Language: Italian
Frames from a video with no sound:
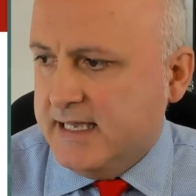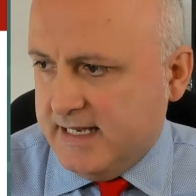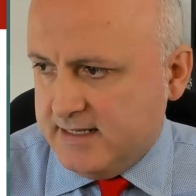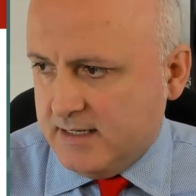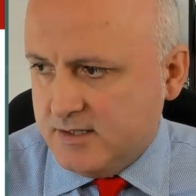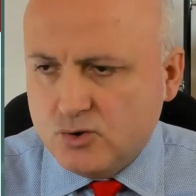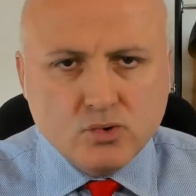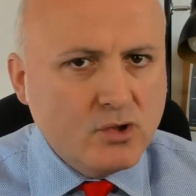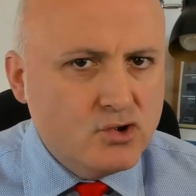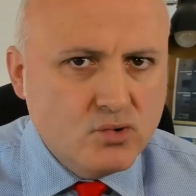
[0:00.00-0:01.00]
andate
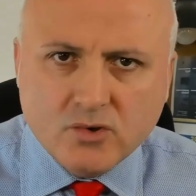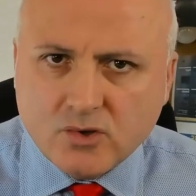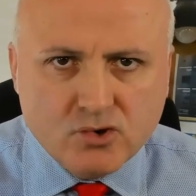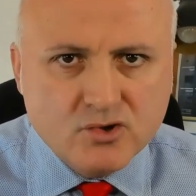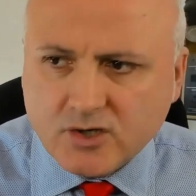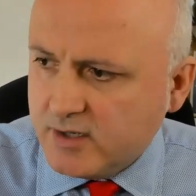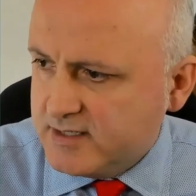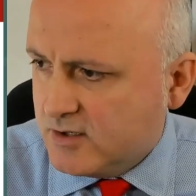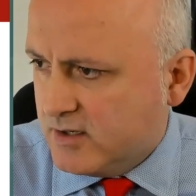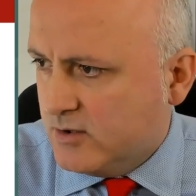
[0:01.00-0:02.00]
tutto giù, tutto giù, scorri,
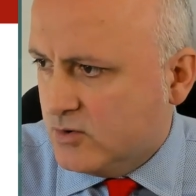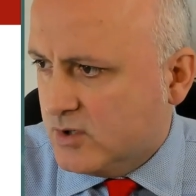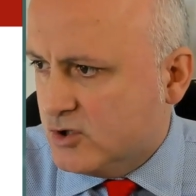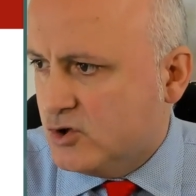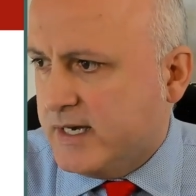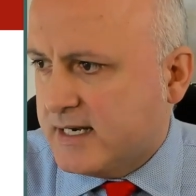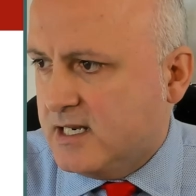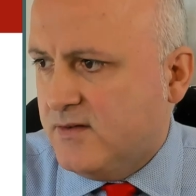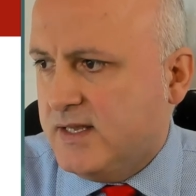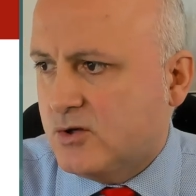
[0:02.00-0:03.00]
scorri tutto giù e
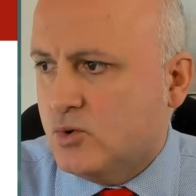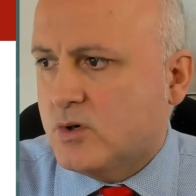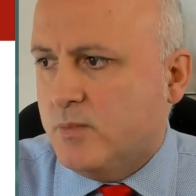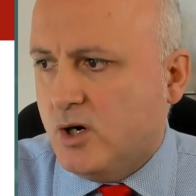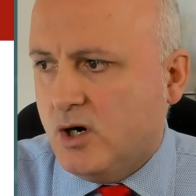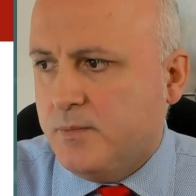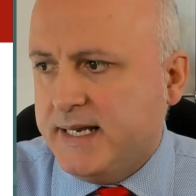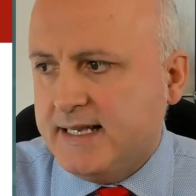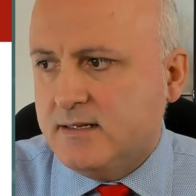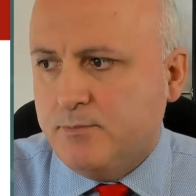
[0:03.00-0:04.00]
arrivi turbo
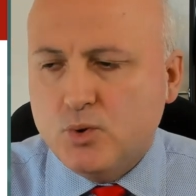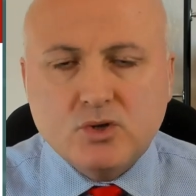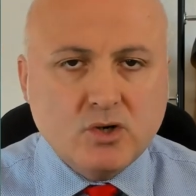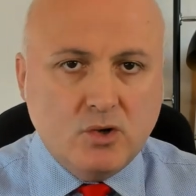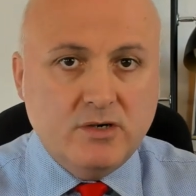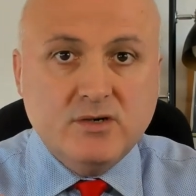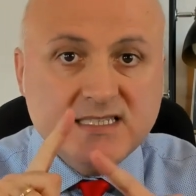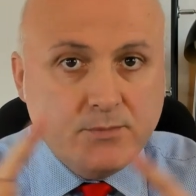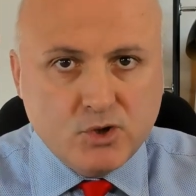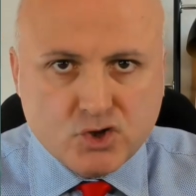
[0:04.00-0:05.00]
open end.call, non
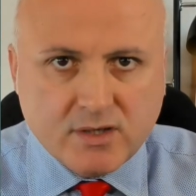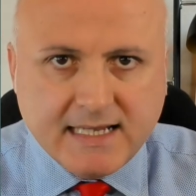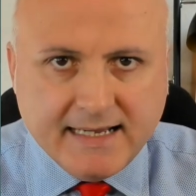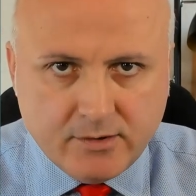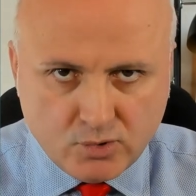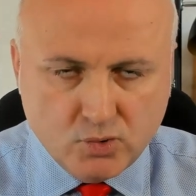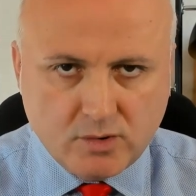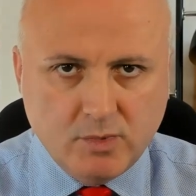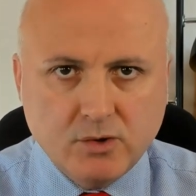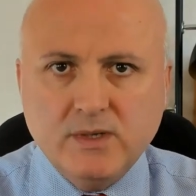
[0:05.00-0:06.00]
si può shortare un
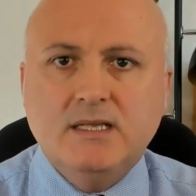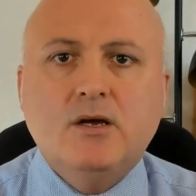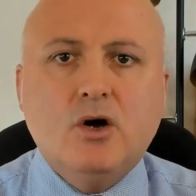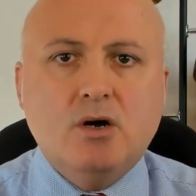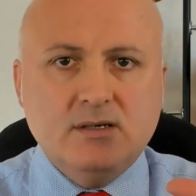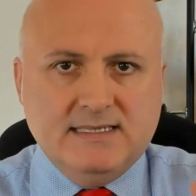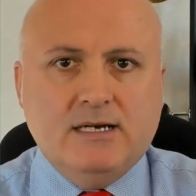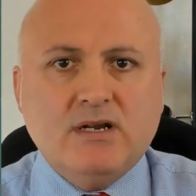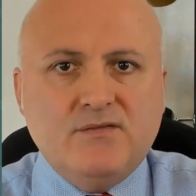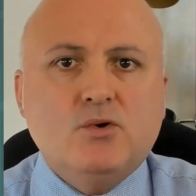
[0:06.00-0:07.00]
turbo. Quindi o se
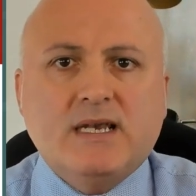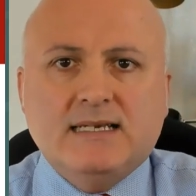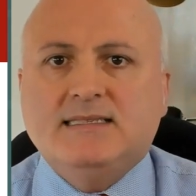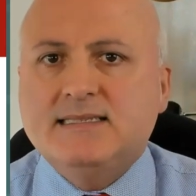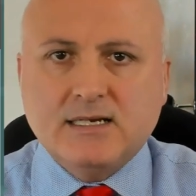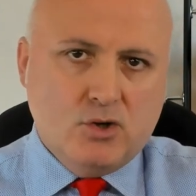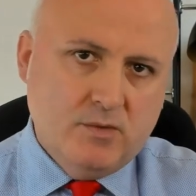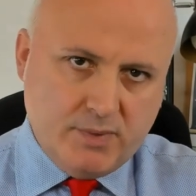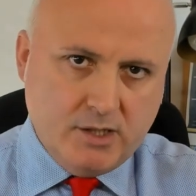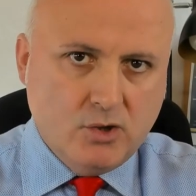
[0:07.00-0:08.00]
hai una view rialzista
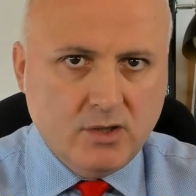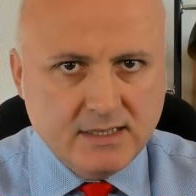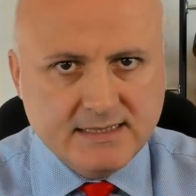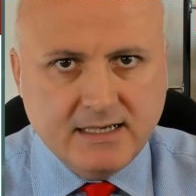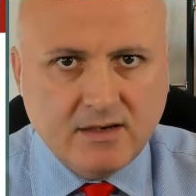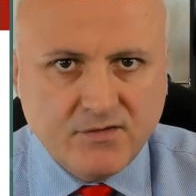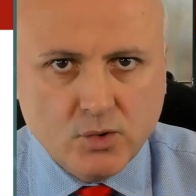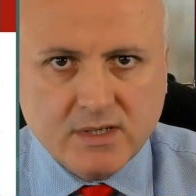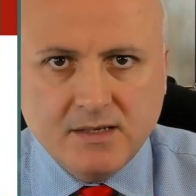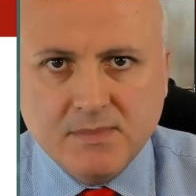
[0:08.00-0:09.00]
compri call, se hai una
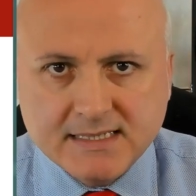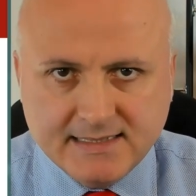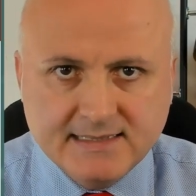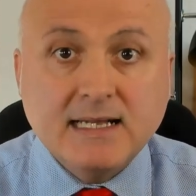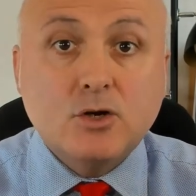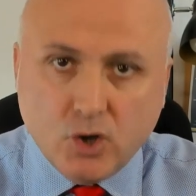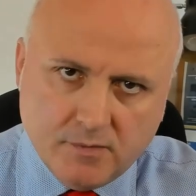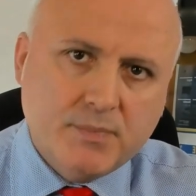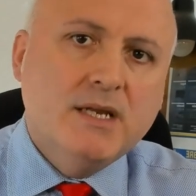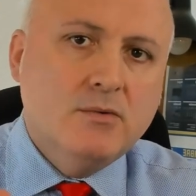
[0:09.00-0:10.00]
view ribassista
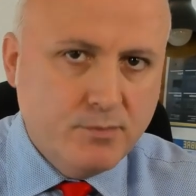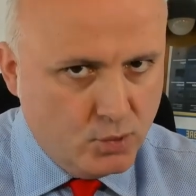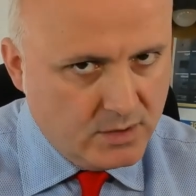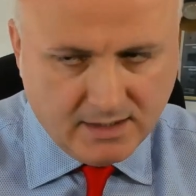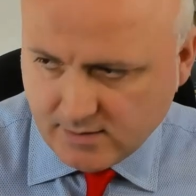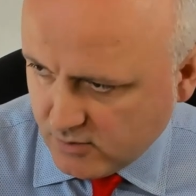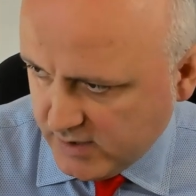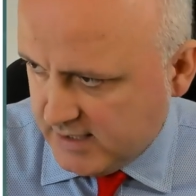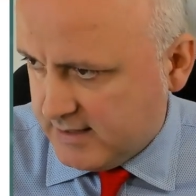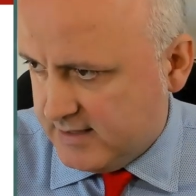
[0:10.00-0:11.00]
compri put.
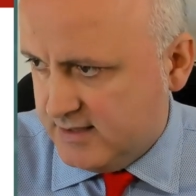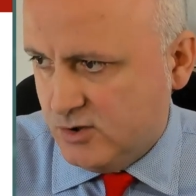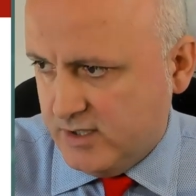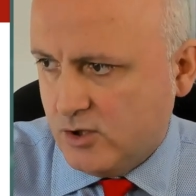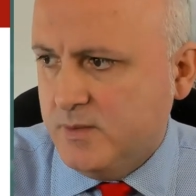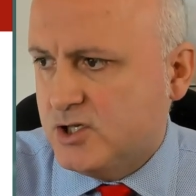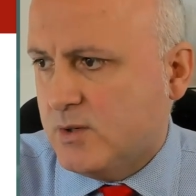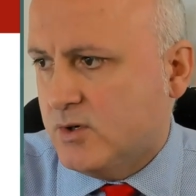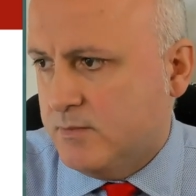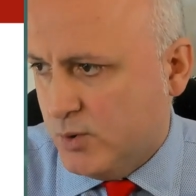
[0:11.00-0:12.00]
Quindi attenzione.
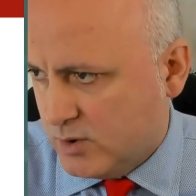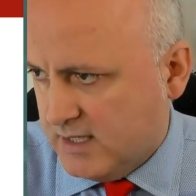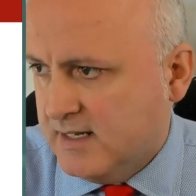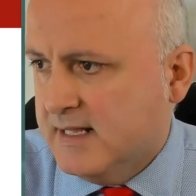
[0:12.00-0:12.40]
Cominciamo col put.